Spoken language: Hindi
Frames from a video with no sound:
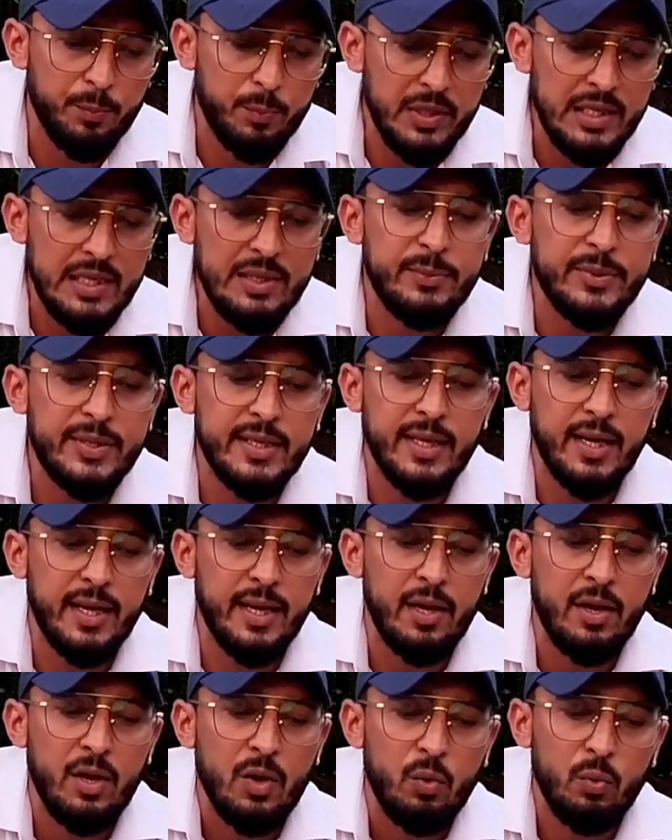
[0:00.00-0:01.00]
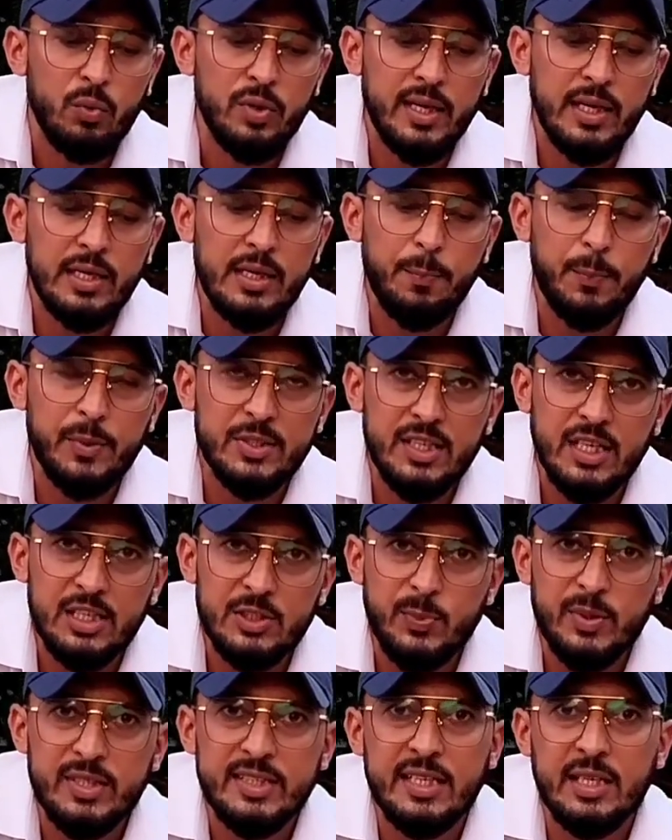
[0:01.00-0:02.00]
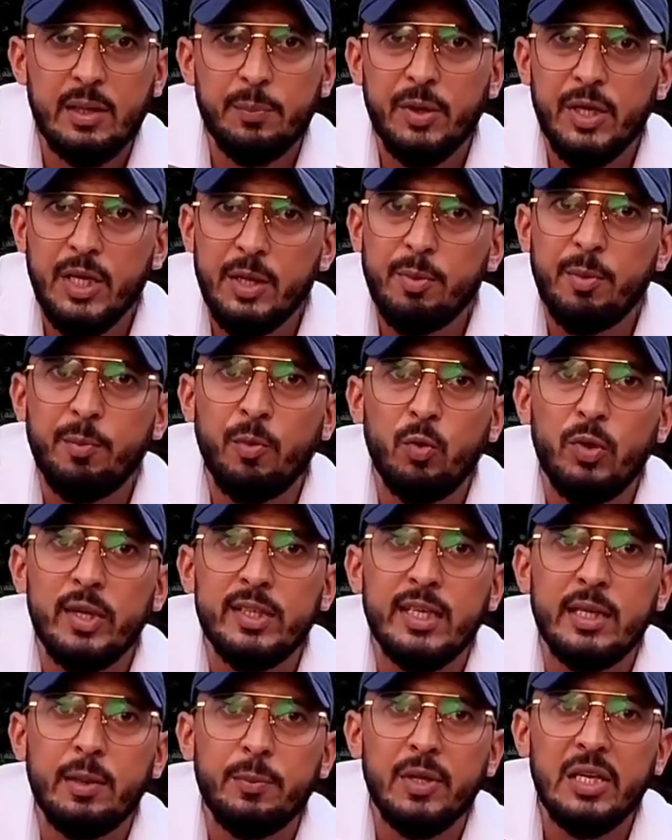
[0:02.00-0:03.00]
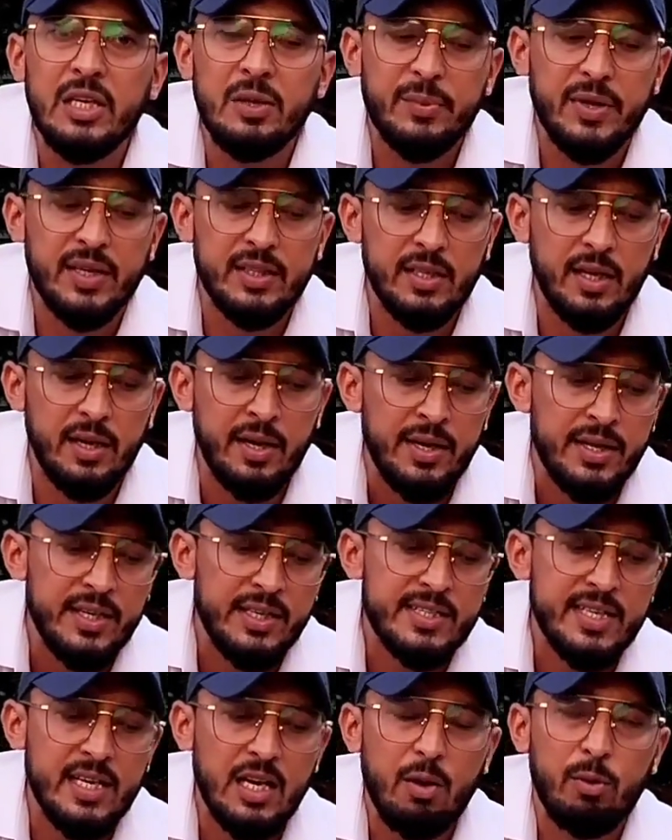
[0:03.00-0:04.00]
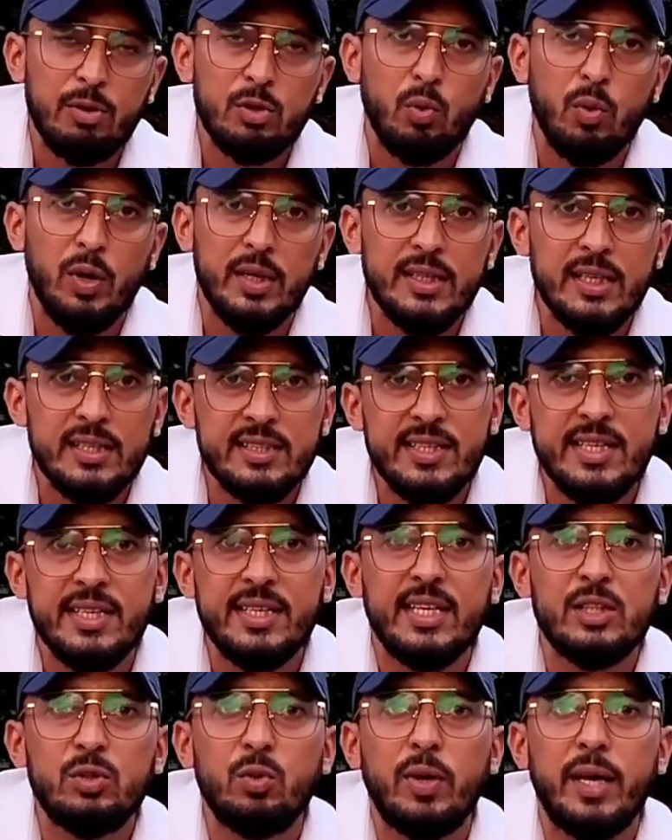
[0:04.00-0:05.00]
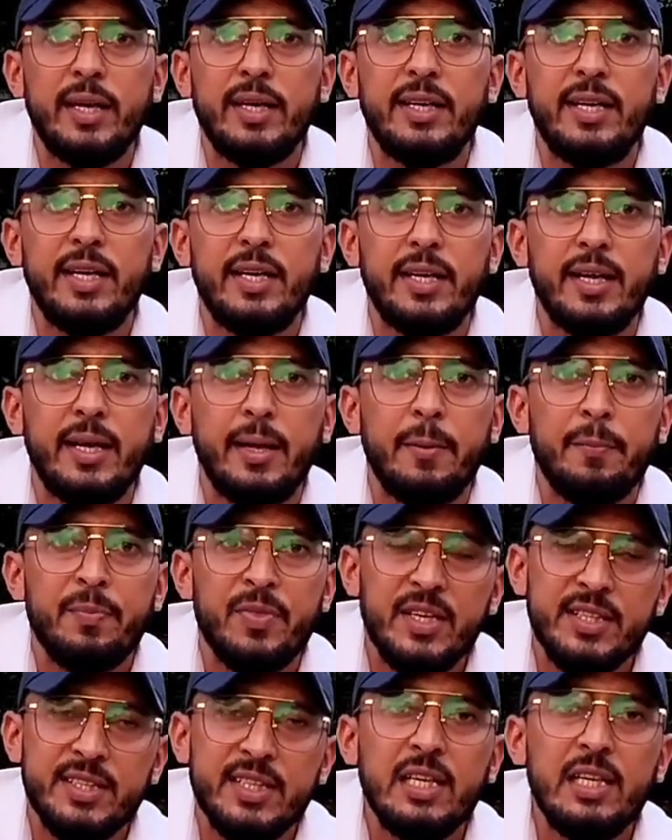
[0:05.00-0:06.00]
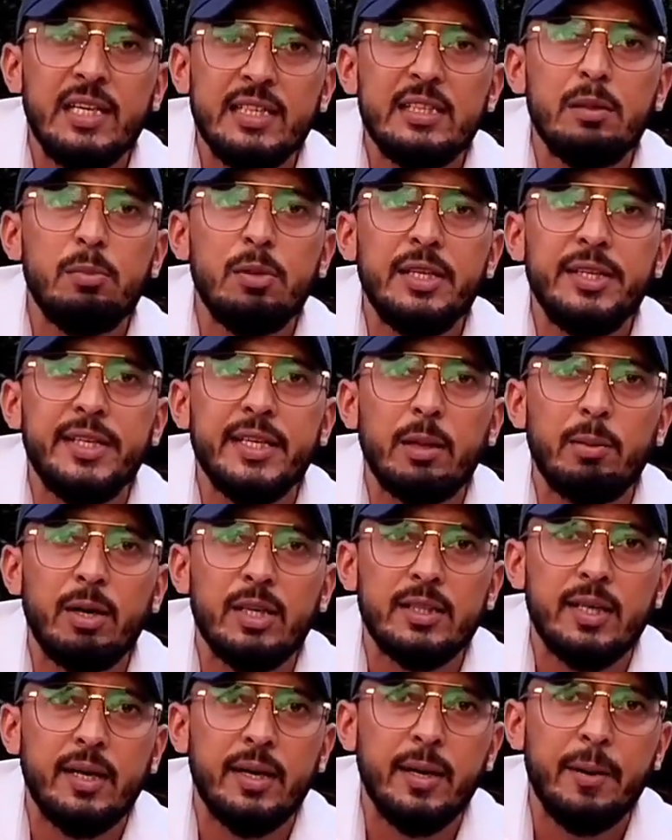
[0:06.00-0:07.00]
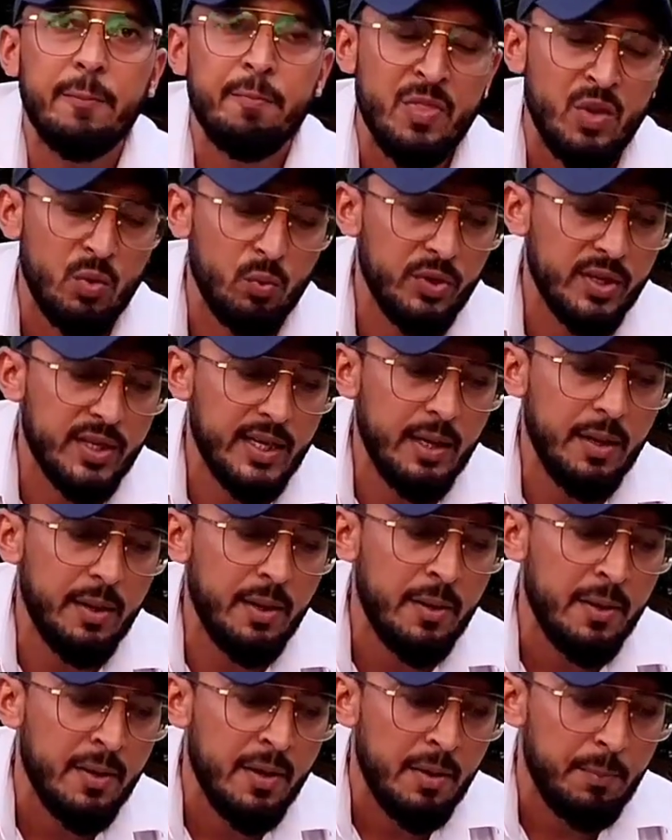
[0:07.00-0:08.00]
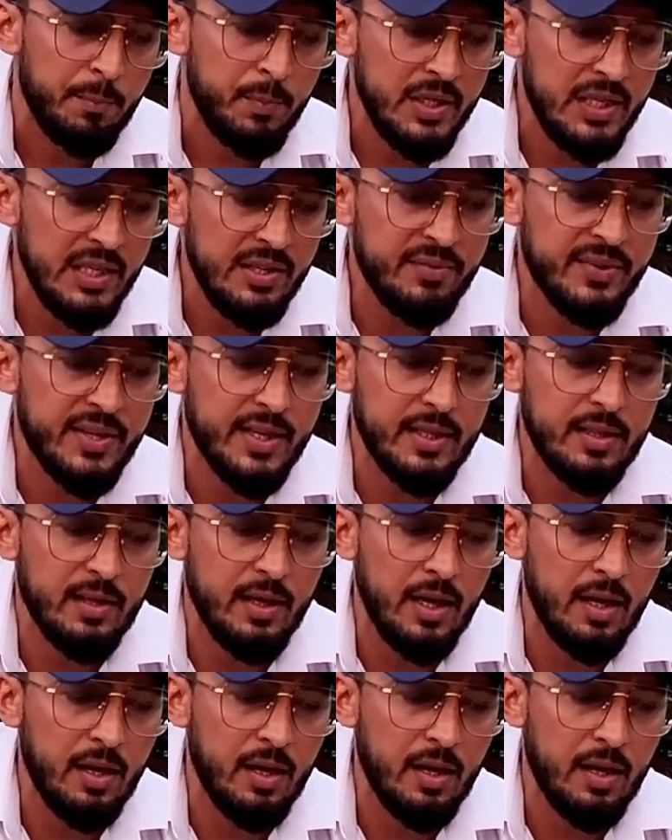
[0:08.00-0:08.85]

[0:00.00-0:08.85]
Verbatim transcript: बिलीव किया है उनके लिए पचास परसेंट मिनिमम होने चाहिए बिलीव के अंदर इसके अलावा जो अदर स्टेट के जो कैंडिडेट हैं इसकी एलिजिबिलिटी की बात करें उनके बिलीव के